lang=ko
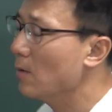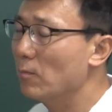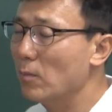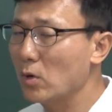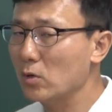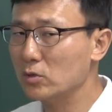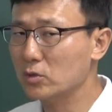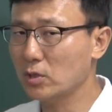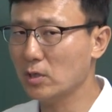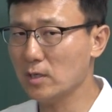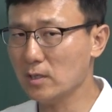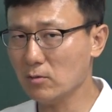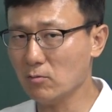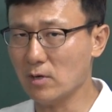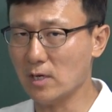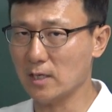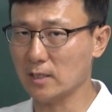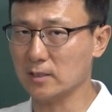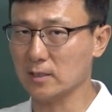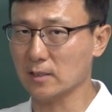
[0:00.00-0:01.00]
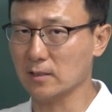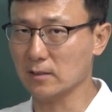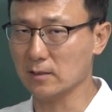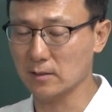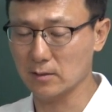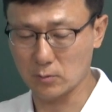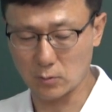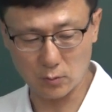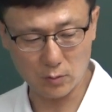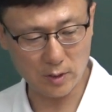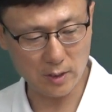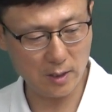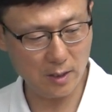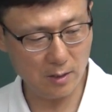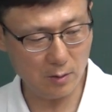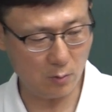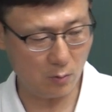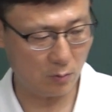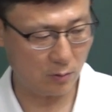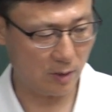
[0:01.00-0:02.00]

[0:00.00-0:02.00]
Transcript: 멍청한 과학자다. 요게 요